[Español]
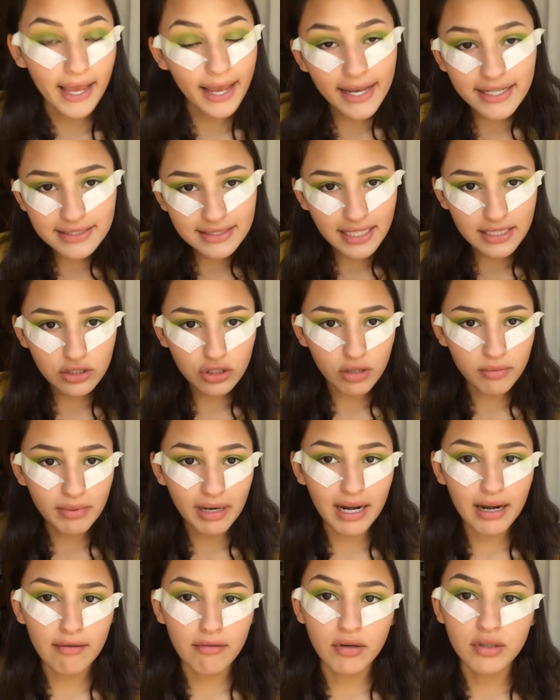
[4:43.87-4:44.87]
Esta
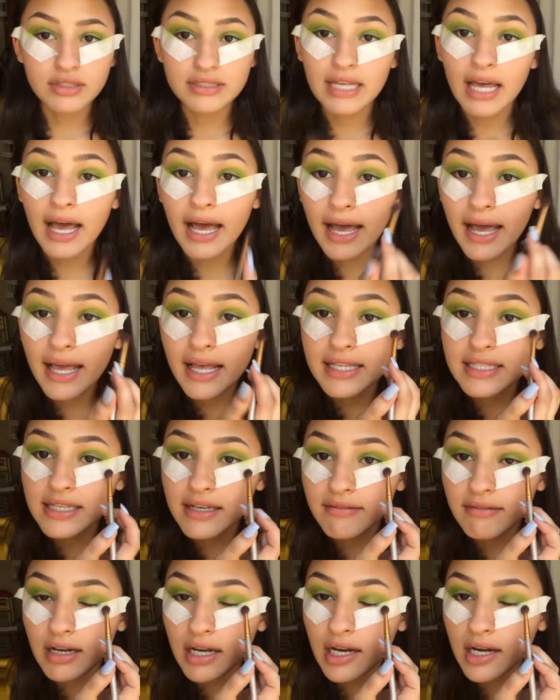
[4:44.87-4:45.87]
sombra la vamos a
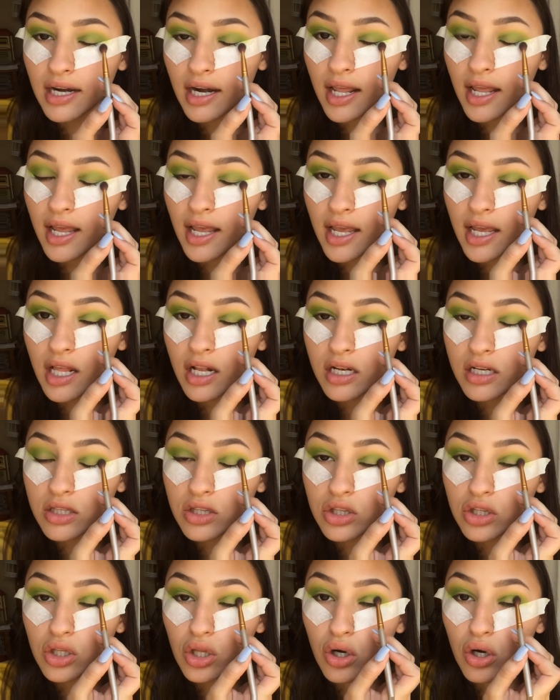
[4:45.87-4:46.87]
llevar en
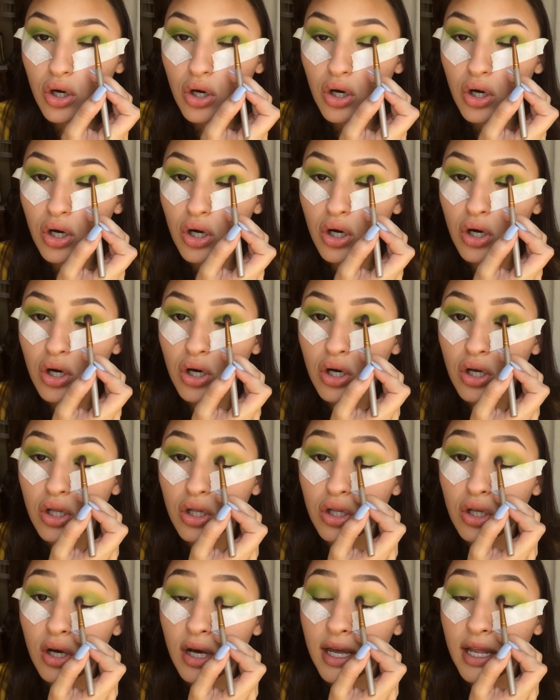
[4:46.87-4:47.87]

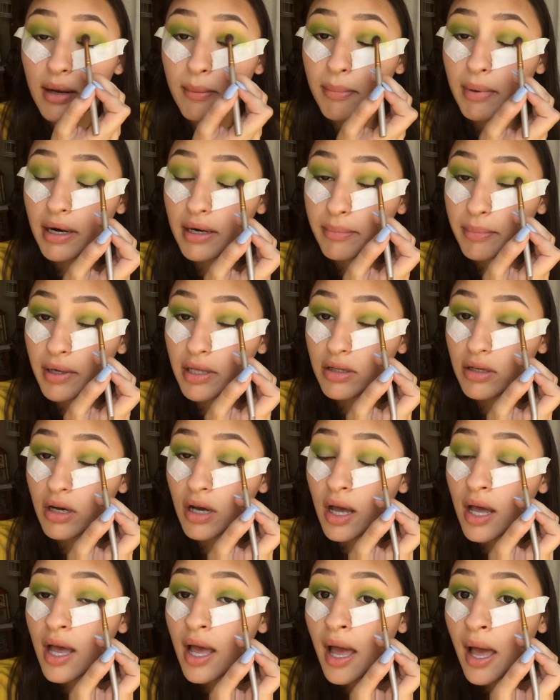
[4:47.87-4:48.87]
todo el párpado
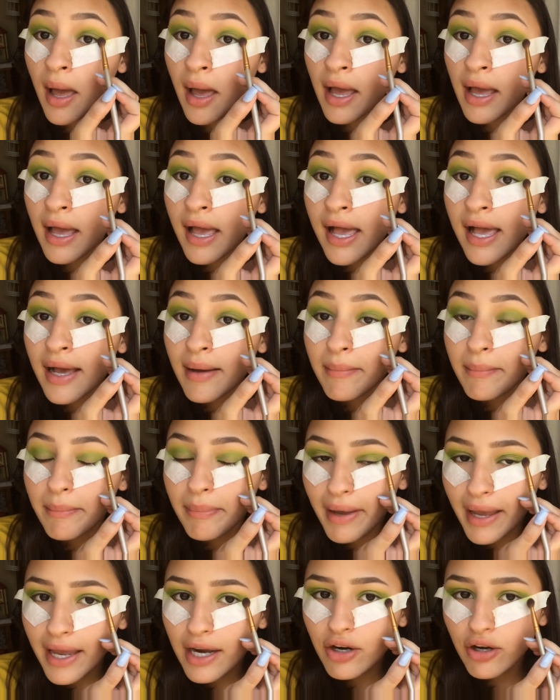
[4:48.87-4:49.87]

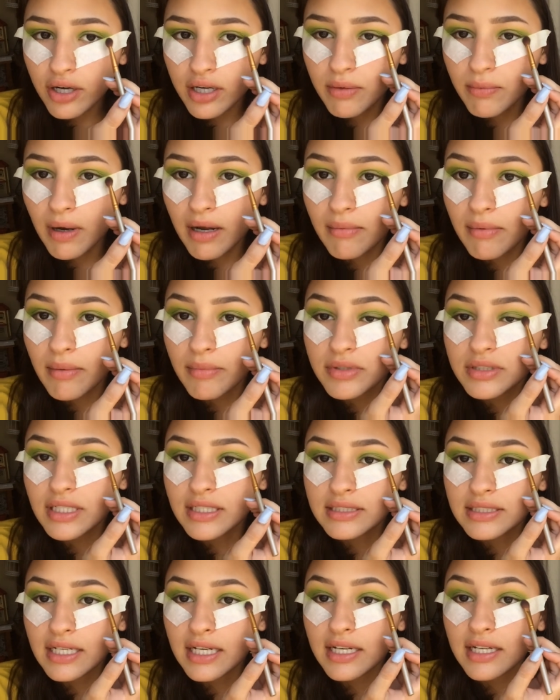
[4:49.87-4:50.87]
pero igual vamos a
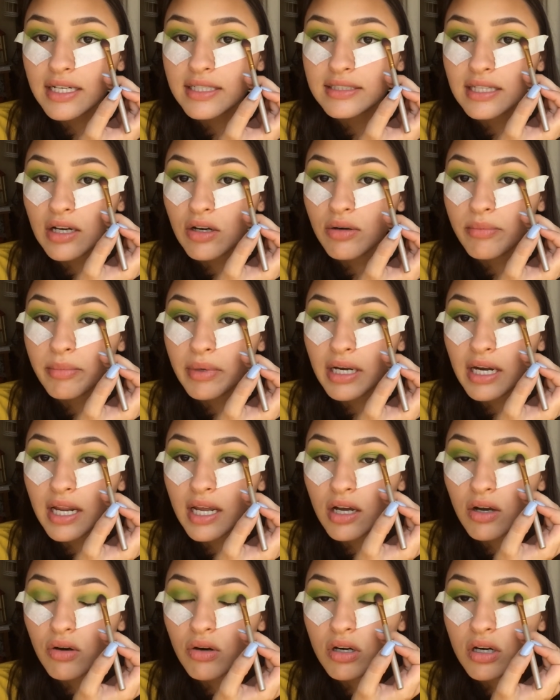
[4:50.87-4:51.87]
hacer que se
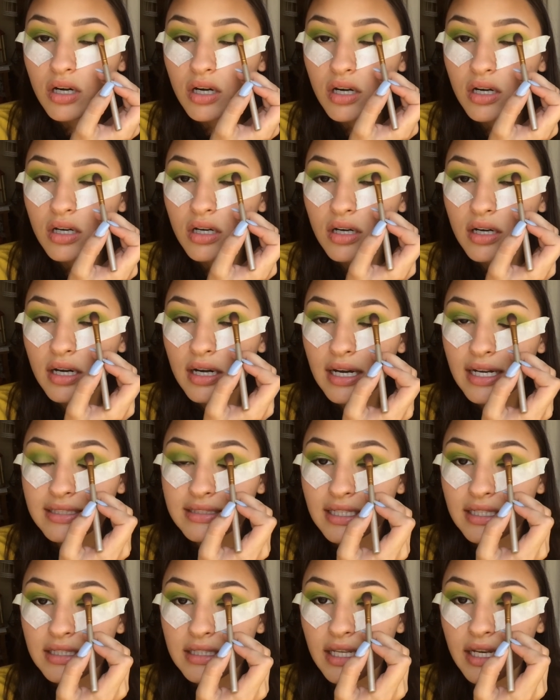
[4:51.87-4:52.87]
combine con
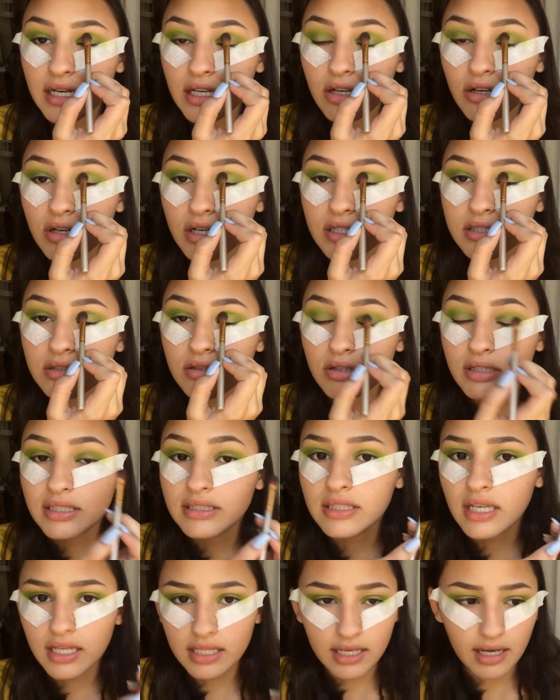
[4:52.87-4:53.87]
las anteriores, con
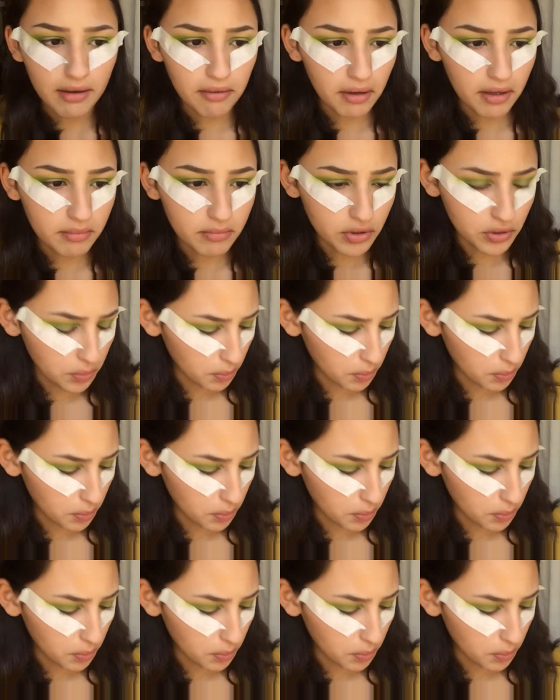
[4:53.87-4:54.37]
las que ya hemos